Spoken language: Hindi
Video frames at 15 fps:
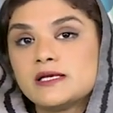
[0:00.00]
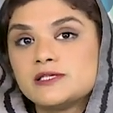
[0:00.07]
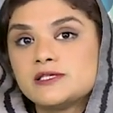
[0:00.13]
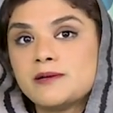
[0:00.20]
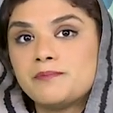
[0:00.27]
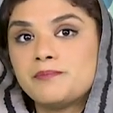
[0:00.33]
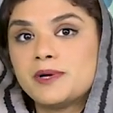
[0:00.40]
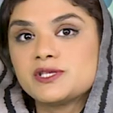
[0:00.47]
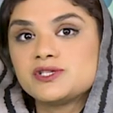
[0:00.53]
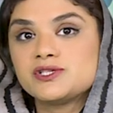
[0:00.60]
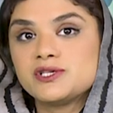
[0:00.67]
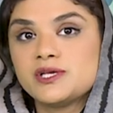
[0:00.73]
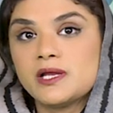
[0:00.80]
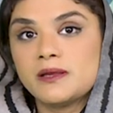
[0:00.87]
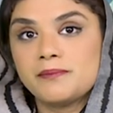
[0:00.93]
जब
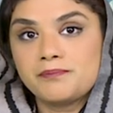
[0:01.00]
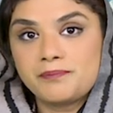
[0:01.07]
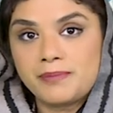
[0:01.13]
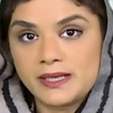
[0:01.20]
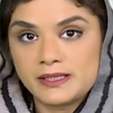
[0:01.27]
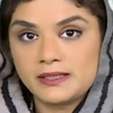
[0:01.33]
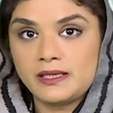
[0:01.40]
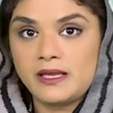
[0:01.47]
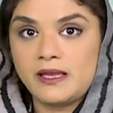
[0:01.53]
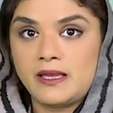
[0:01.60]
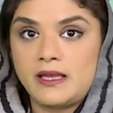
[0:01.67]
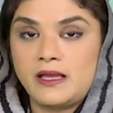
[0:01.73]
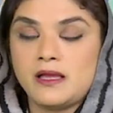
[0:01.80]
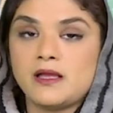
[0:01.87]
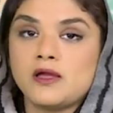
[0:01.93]
बच्चे पढ़ते
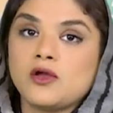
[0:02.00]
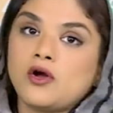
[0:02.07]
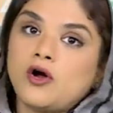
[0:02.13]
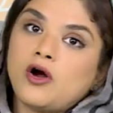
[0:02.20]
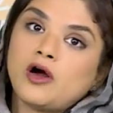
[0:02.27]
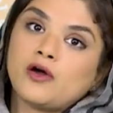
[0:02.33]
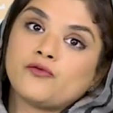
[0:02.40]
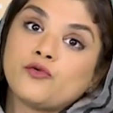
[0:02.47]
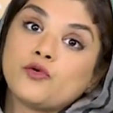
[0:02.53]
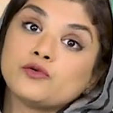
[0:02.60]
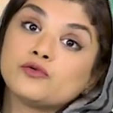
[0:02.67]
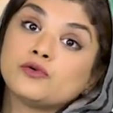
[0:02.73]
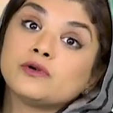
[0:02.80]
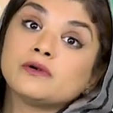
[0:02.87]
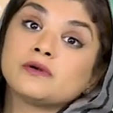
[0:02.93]
हैं और वो
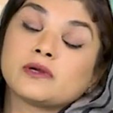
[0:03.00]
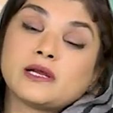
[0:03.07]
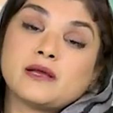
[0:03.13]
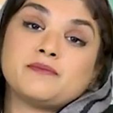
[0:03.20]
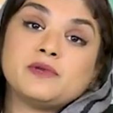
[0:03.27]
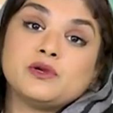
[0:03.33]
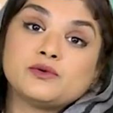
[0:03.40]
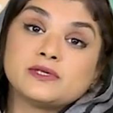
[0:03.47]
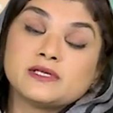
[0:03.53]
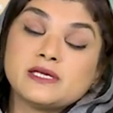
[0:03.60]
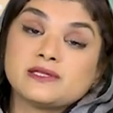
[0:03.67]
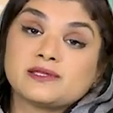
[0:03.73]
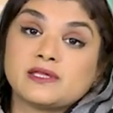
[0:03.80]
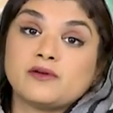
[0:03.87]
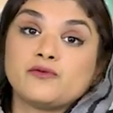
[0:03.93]
उन कम्युनिटी
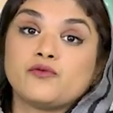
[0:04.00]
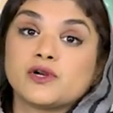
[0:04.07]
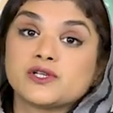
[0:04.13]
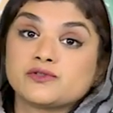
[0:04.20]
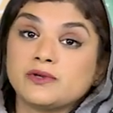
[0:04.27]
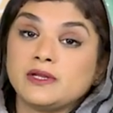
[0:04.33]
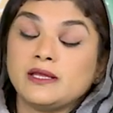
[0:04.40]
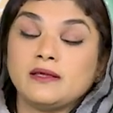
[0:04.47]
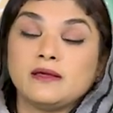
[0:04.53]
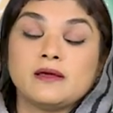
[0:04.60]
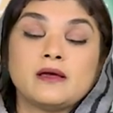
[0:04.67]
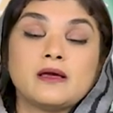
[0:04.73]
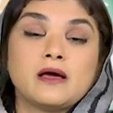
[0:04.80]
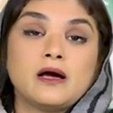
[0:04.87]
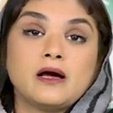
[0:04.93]
से वर्चुअली
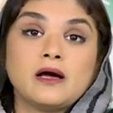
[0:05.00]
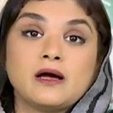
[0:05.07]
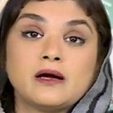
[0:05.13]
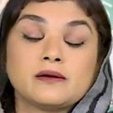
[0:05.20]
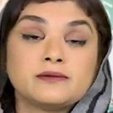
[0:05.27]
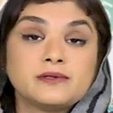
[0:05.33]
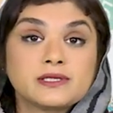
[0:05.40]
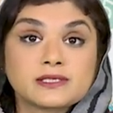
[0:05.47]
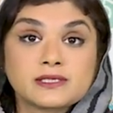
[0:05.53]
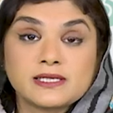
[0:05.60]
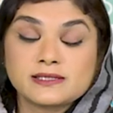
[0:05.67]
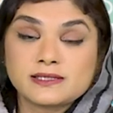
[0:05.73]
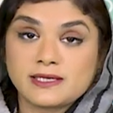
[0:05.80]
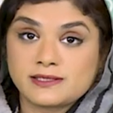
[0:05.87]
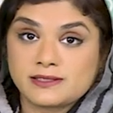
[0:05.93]

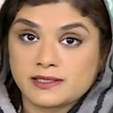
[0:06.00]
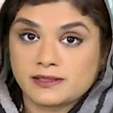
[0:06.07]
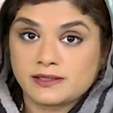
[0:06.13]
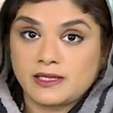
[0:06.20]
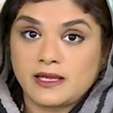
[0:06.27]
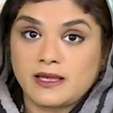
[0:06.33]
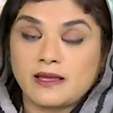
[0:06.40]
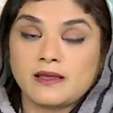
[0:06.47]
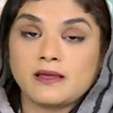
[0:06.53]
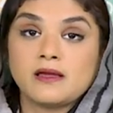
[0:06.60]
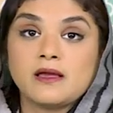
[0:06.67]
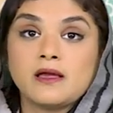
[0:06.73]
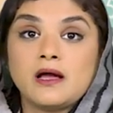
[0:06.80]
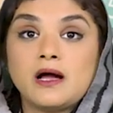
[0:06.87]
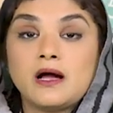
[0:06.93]
डिस्कस कर सकते हैं
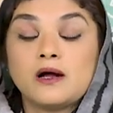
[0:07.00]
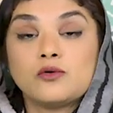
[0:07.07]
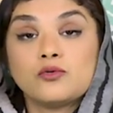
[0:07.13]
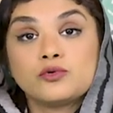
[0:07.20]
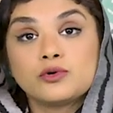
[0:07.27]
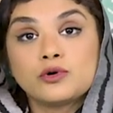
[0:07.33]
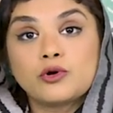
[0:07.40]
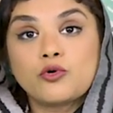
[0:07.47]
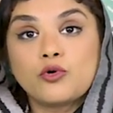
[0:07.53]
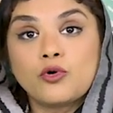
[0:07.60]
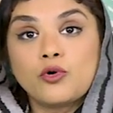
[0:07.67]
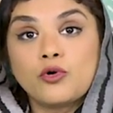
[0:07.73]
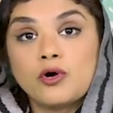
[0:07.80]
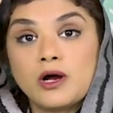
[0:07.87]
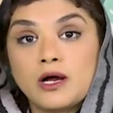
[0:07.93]
आ,
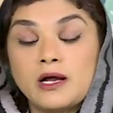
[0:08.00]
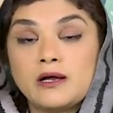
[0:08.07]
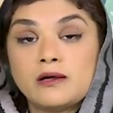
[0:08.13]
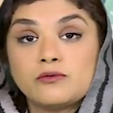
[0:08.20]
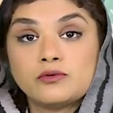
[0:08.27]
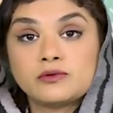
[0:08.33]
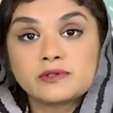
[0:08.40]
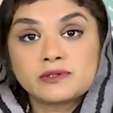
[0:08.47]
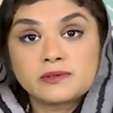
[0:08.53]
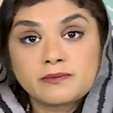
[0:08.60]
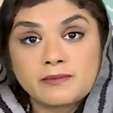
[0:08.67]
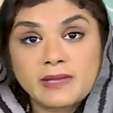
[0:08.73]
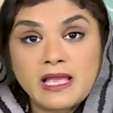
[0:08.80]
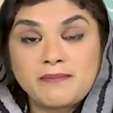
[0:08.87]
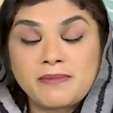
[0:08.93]
उनको आ,
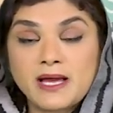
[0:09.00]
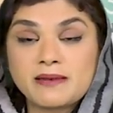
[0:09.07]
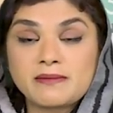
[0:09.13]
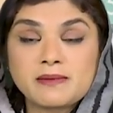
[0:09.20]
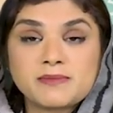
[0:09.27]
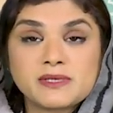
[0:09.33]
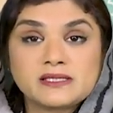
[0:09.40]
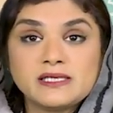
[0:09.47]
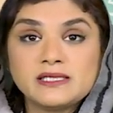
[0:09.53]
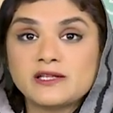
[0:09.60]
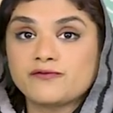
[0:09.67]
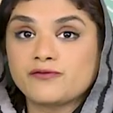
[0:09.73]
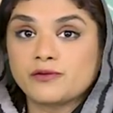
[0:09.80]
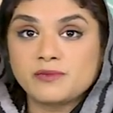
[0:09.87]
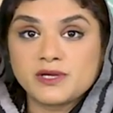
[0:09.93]
उनके बारे में मज़ीद
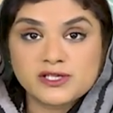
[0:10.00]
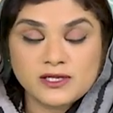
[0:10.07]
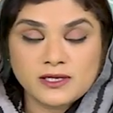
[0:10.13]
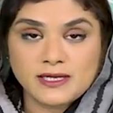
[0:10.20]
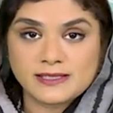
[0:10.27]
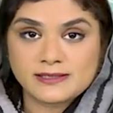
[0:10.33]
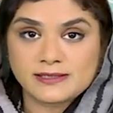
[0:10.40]
इन्फॉर्मेशन ले